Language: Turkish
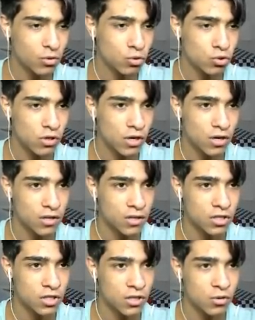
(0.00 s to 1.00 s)
olsun
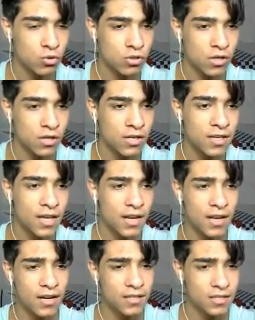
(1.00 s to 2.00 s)
arkadaşlar. 3 saniye.
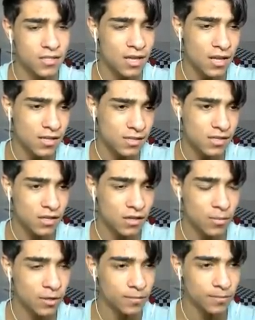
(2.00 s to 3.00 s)
Gelin herkes gelsin
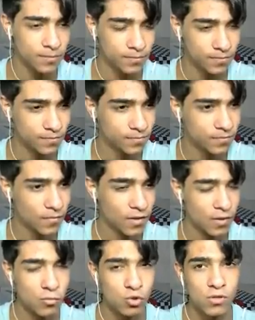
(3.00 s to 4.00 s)
yanıma.
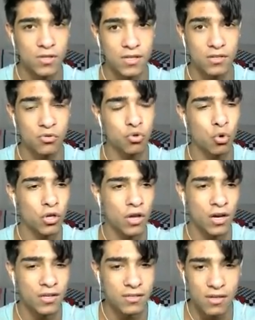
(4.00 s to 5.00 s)
Müzik sesi çok
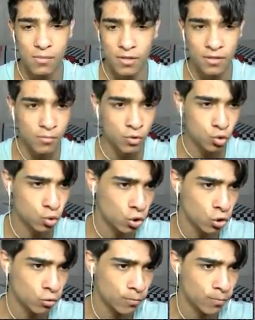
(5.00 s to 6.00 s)
ya. Kısamadım bir türlü.